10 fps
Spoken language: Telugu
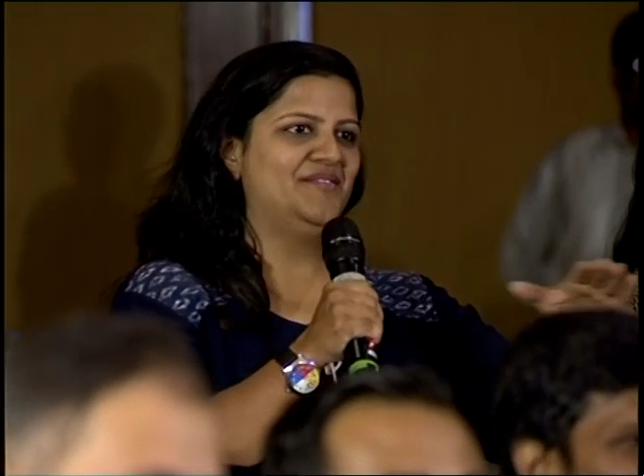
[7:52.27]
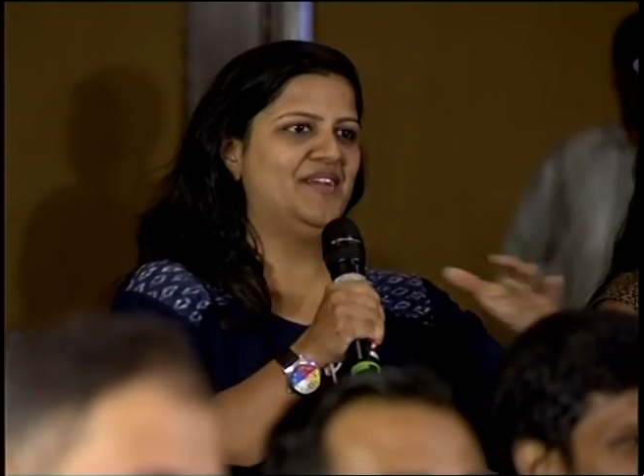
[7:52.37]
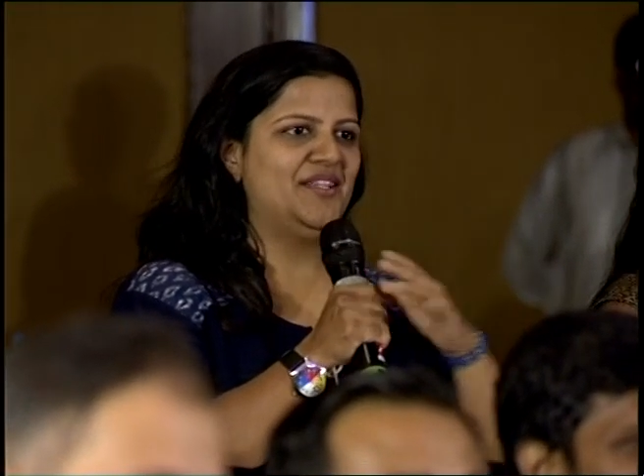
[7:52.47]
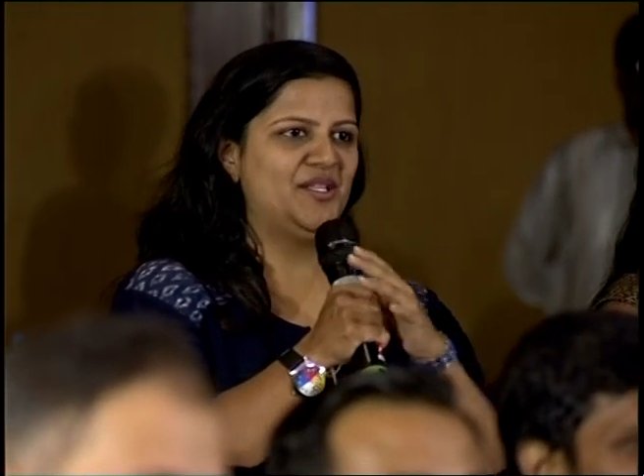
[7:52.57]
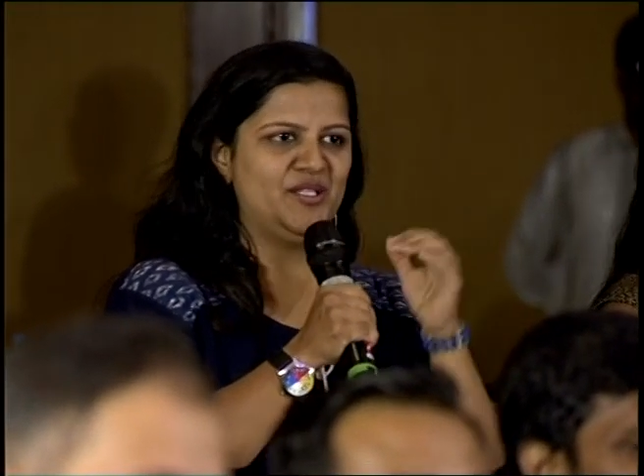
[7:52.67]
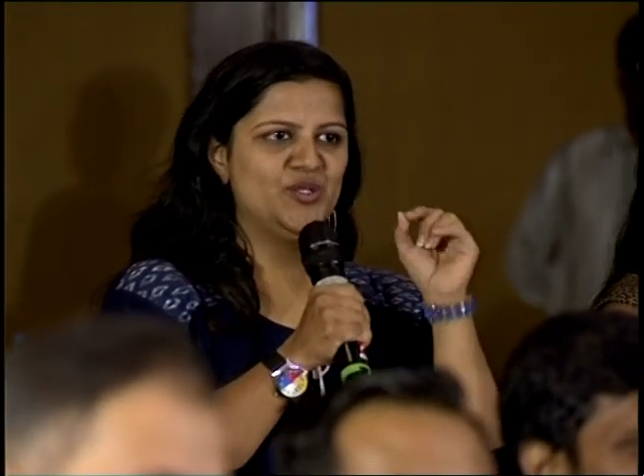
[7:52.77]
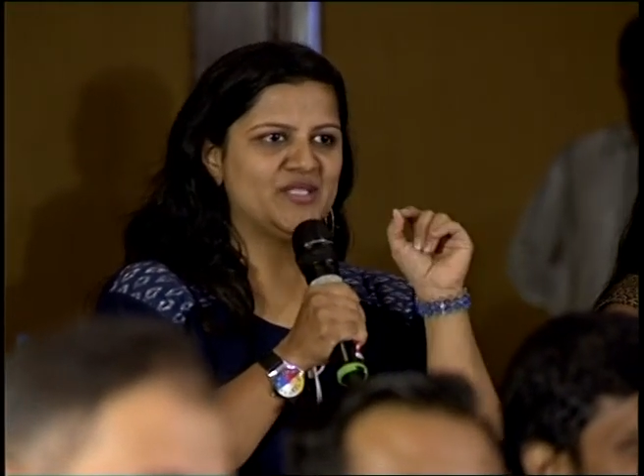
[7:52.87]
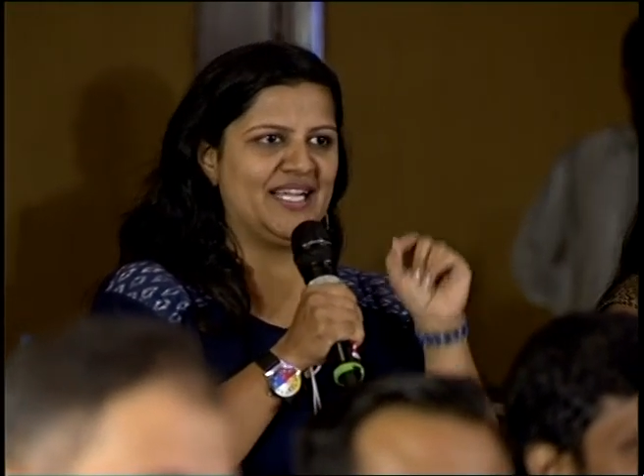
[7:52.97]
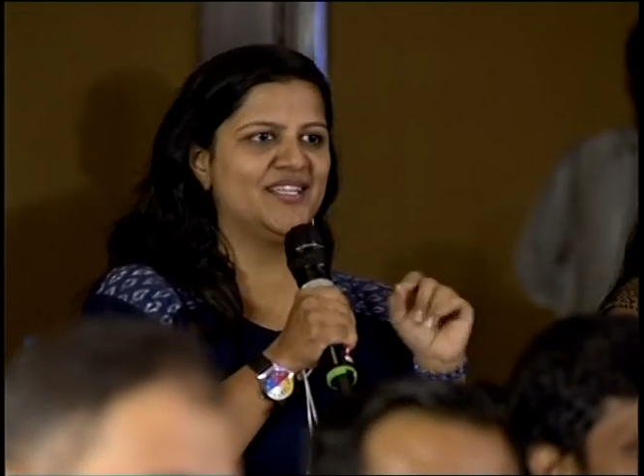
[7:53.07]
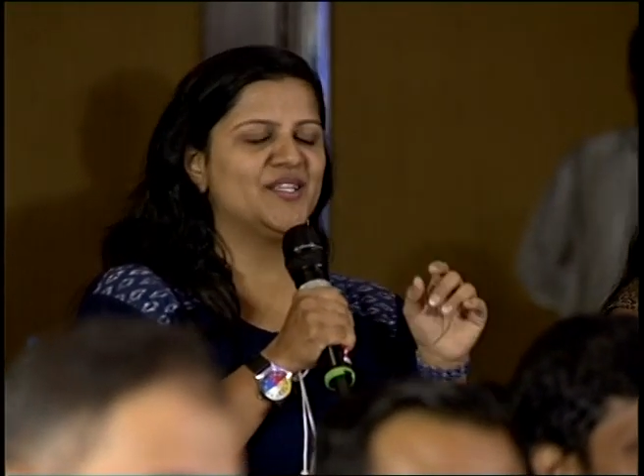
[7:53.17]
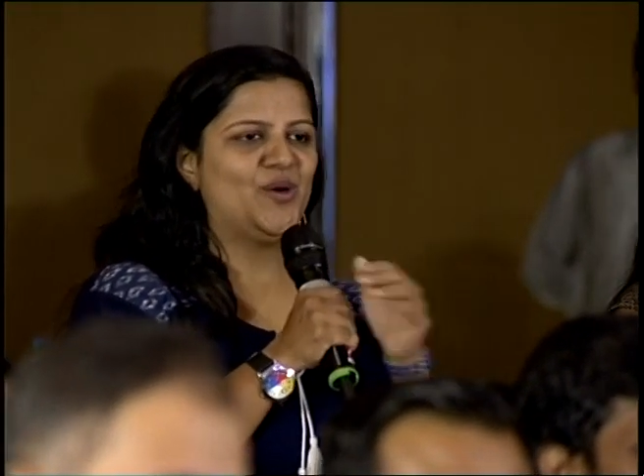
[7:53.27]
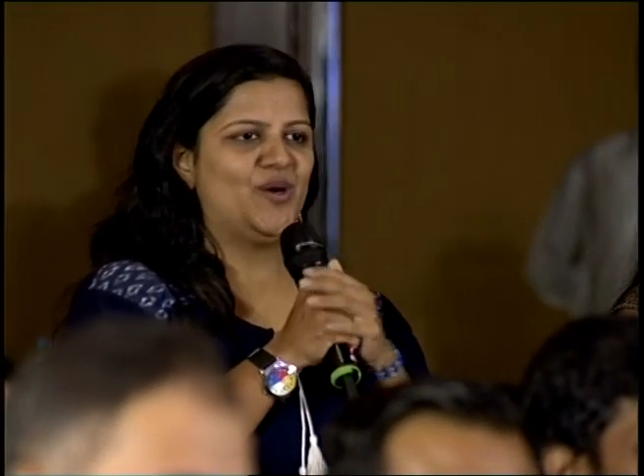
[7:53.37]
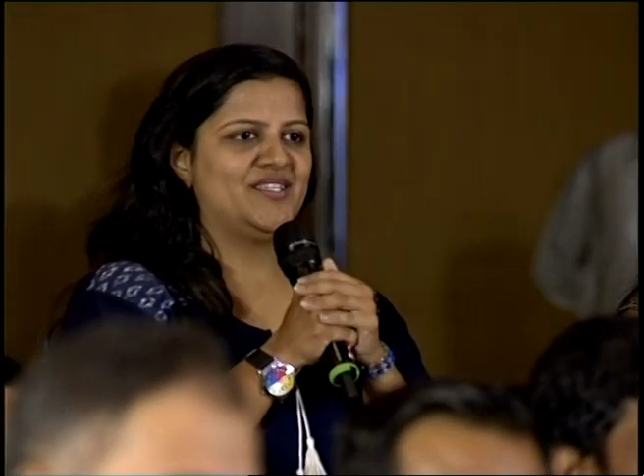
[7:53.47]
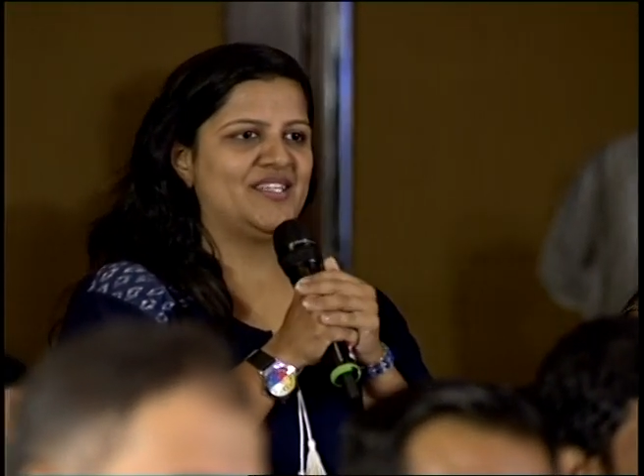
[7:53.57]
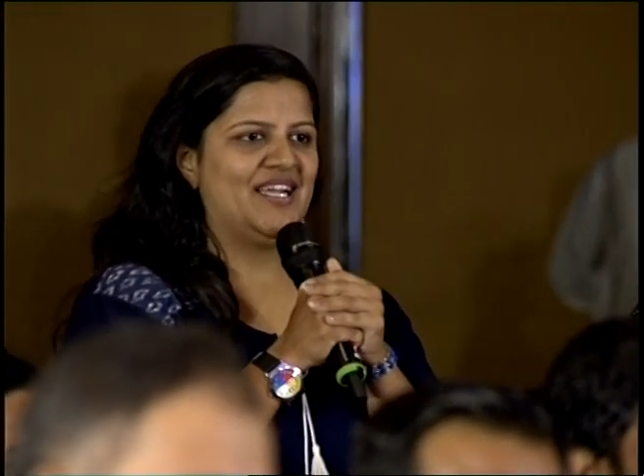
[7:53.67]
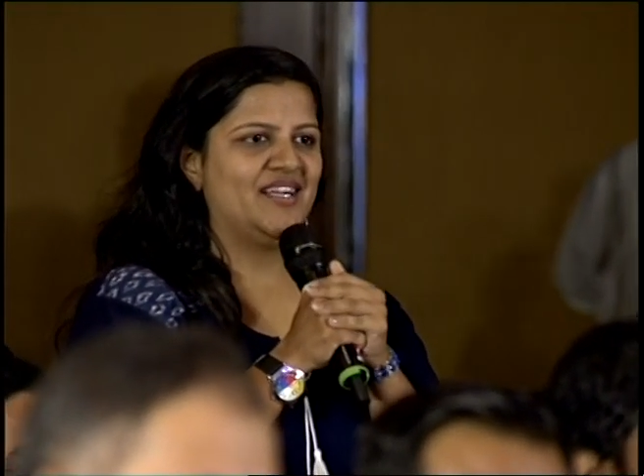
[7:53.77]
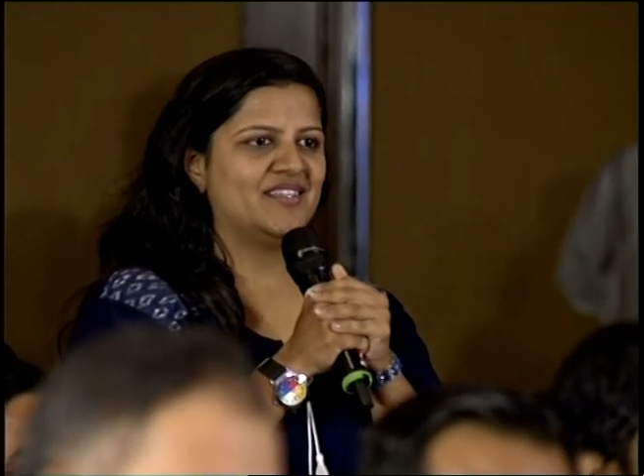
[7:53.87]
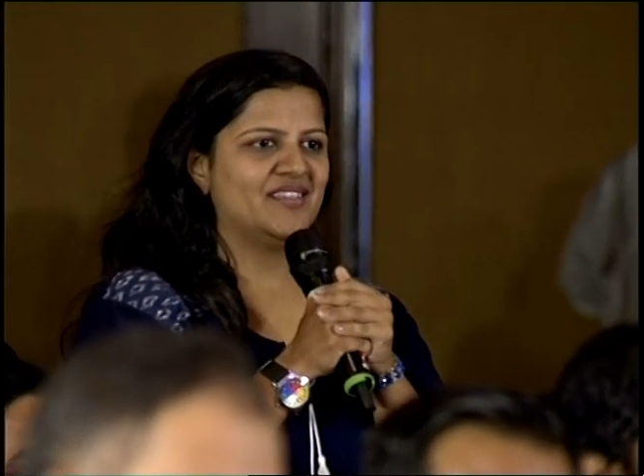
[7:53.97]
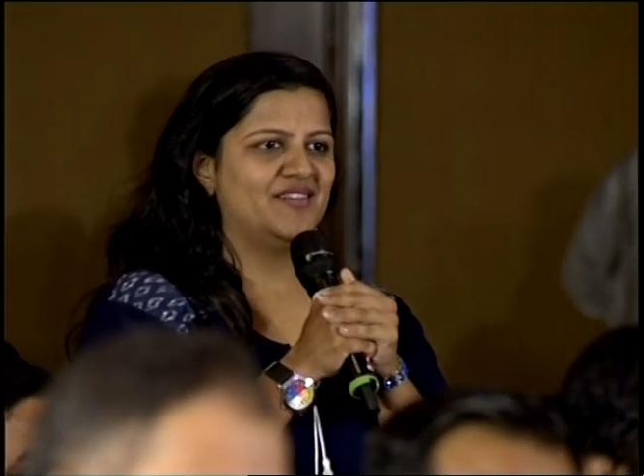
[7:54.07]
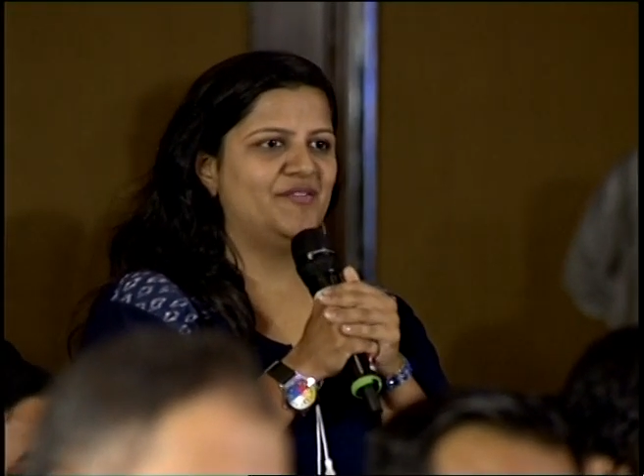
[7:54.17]
వెన్ యూ సైన్ ద కాంట్రాక్ట్
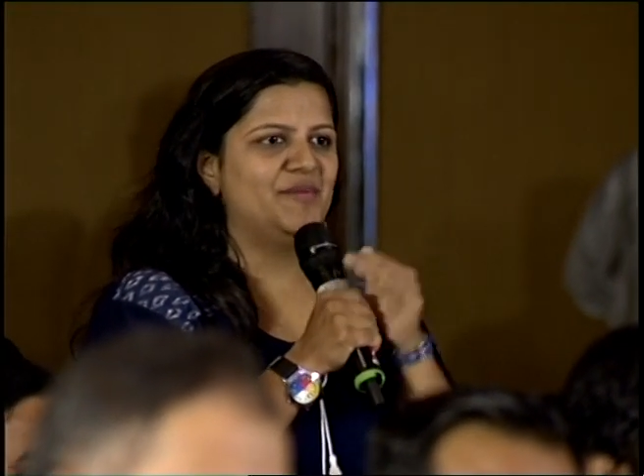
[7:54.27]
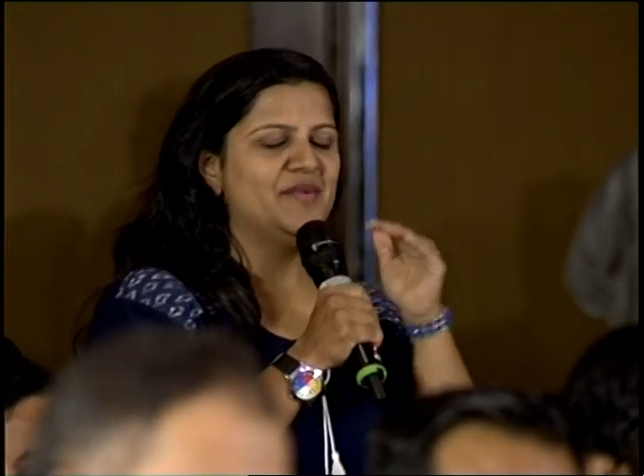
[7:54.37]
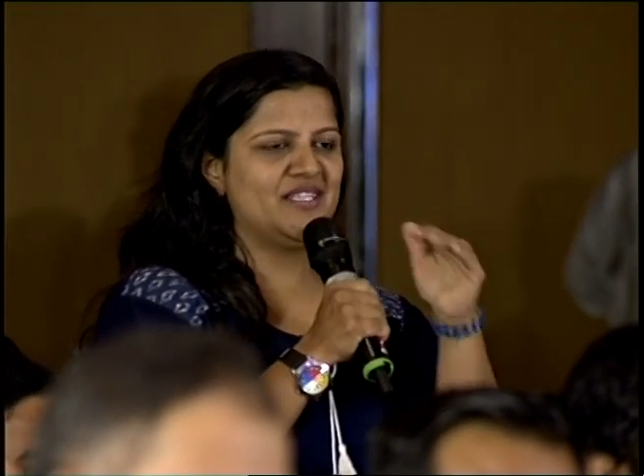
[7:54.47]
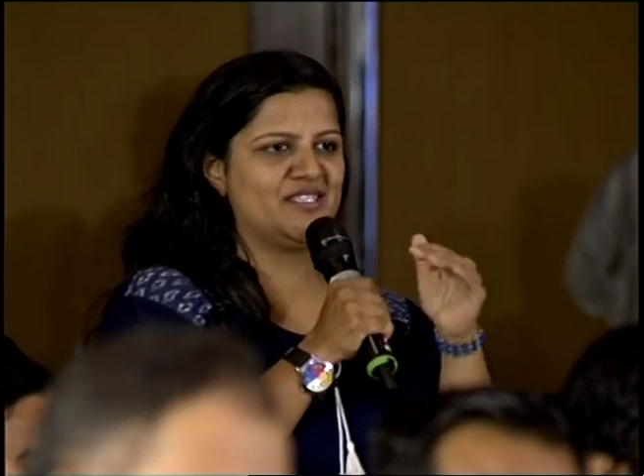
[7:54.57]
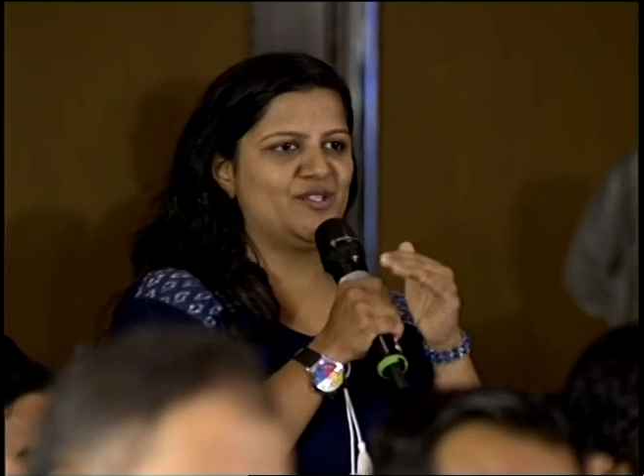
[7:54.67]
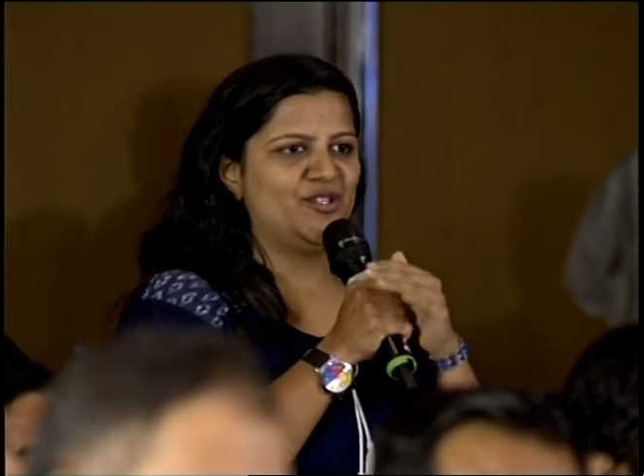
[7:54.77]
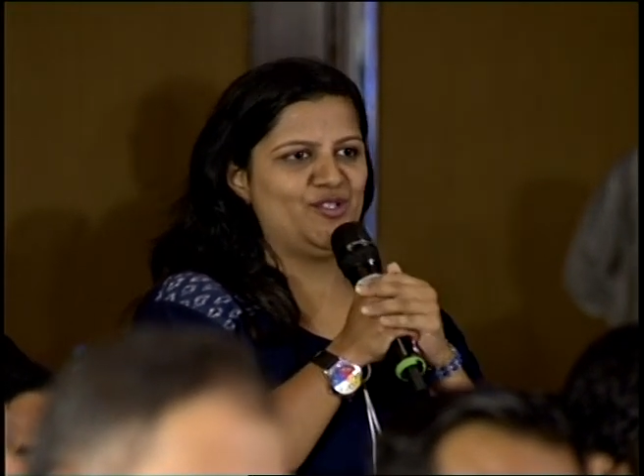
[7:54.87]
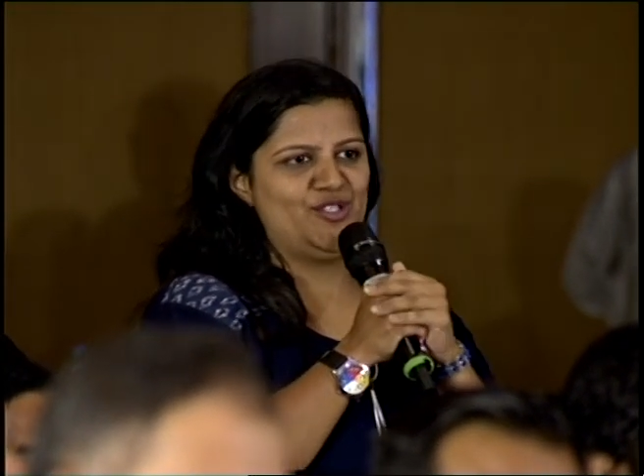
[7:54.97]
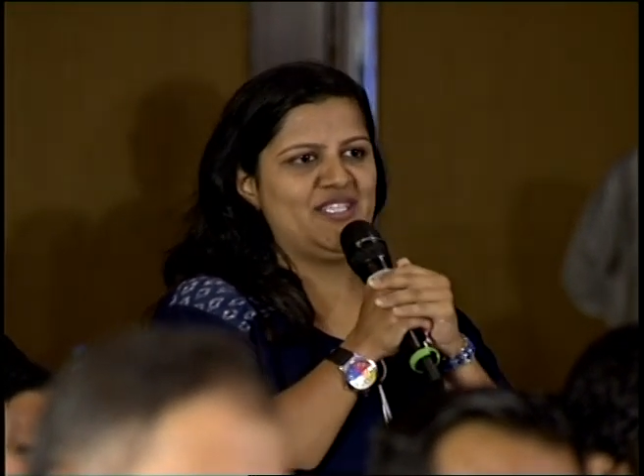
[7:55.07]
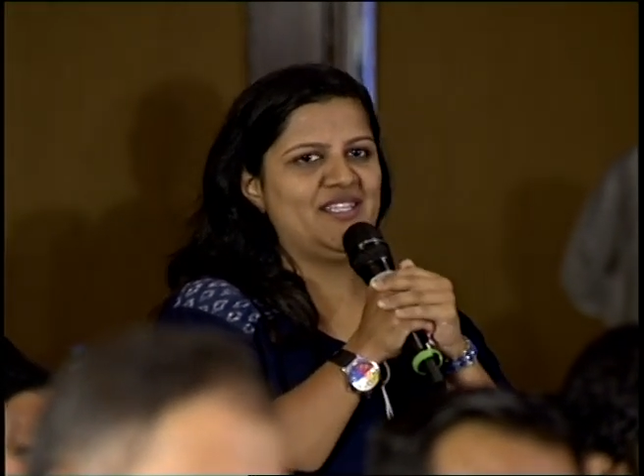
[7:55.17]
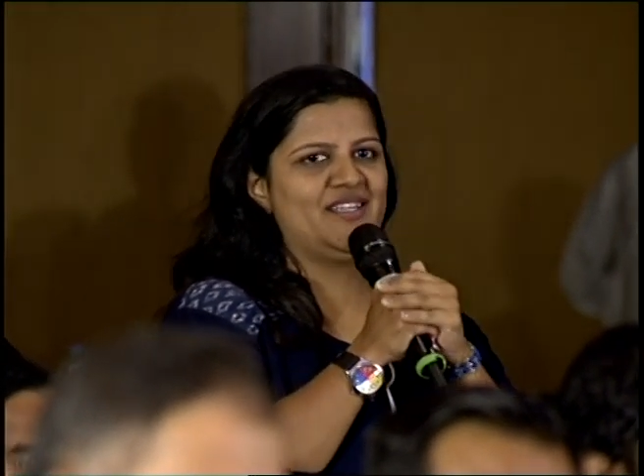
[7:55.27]
ఫిల్మ్ ఇండస్ట్రీ నుంచి